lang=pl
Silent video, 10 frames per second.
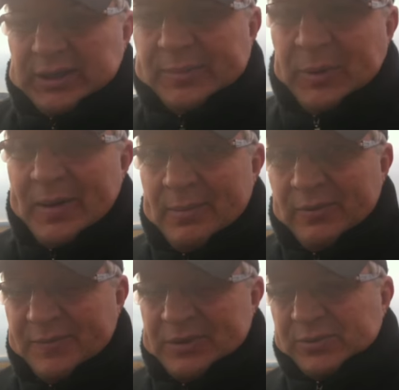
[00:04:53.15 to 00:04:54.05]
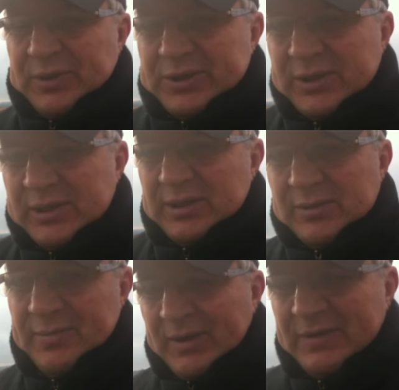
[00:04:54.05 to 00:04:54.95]
e, problemów w przyszłości
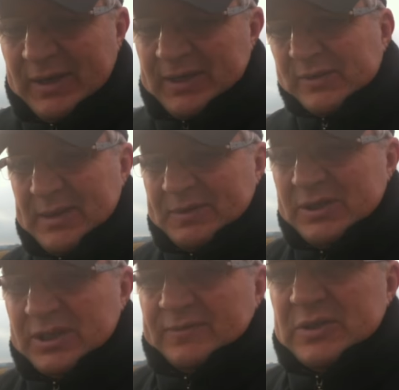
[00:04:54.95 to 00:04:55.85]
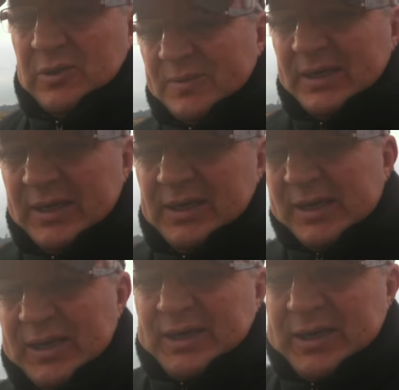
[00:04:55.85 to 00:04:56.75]
prawda? Tego zamknięcia się w sobie i,